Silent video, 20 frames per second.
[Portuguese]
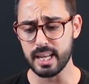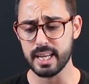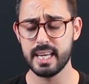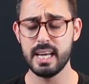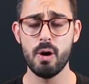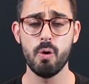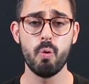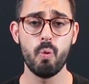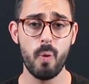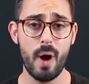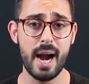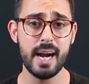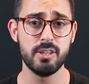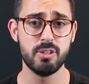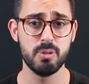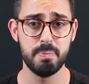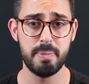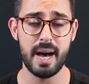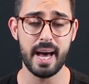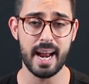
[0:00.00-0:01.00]
que é o
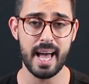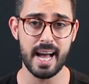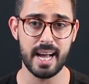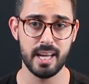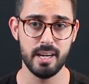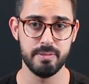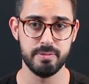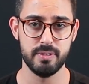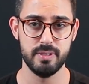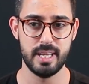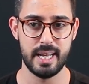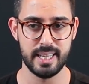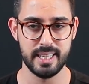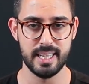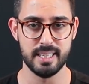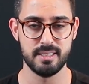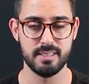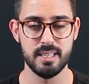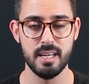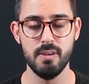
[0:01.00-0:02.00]
quarto parágrafo da
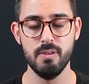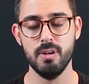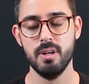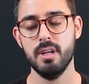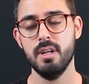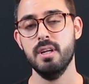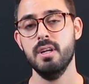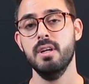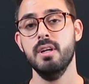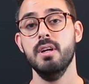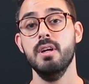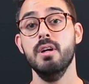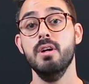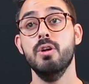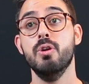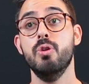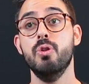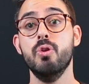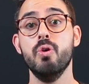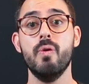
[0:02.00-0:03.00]
redação,
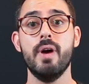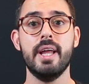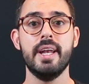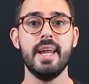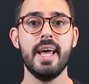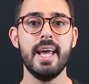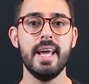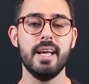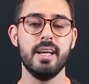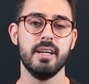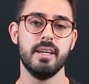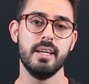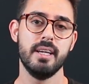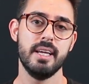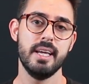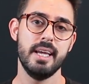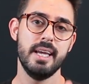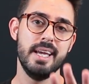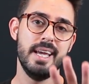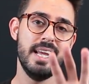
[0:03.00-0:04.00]
no Enem
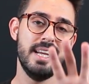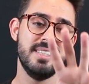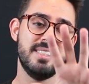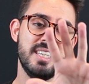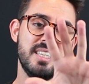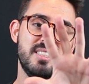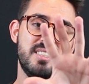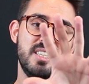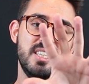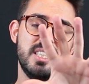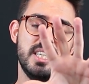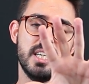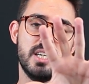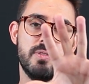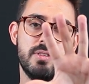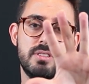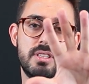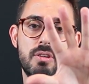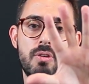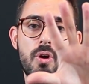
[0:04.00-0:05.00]
eles exigem que
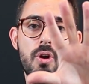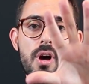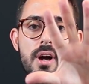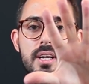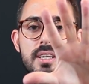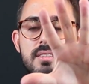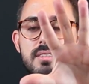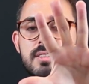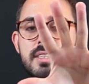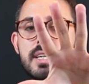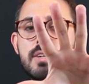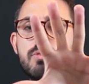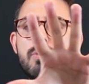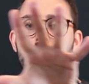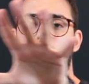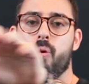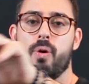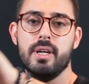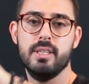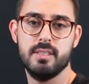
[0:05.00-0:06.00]
você coloque cinco
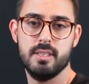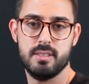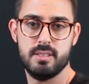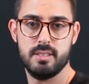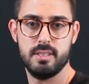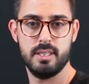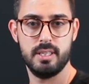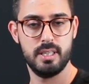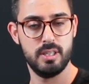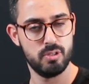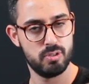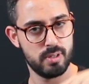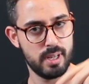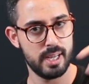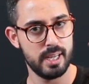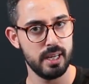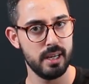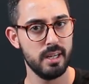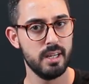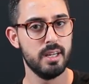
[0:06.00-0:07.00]
coisas, que isso
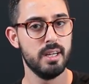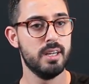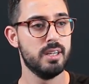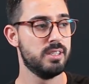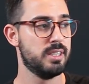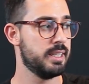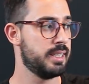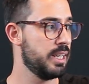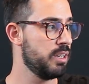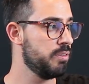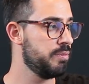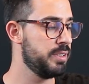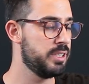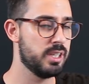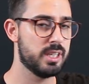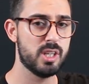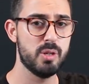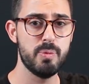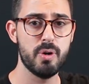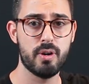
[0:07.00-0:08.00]
aí já tem um
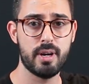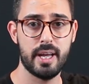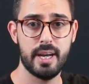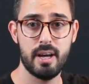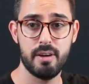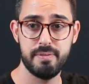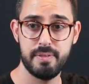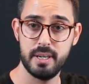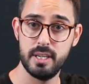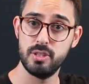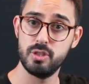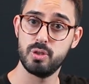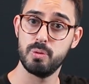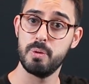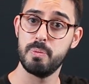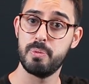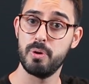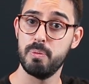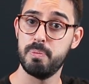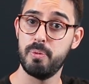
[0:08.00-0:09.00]
vídeo aqui no meu canal falando
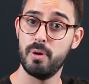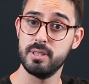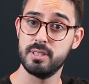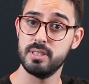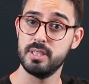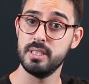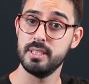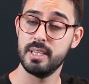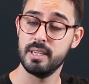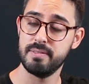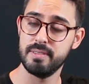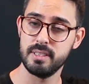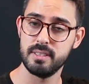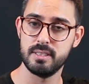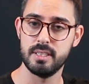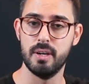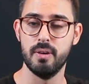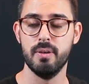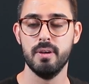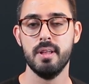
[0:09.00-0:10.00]
sobre proposta de
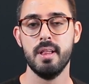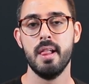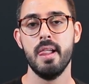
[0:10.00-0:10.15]
intervenção.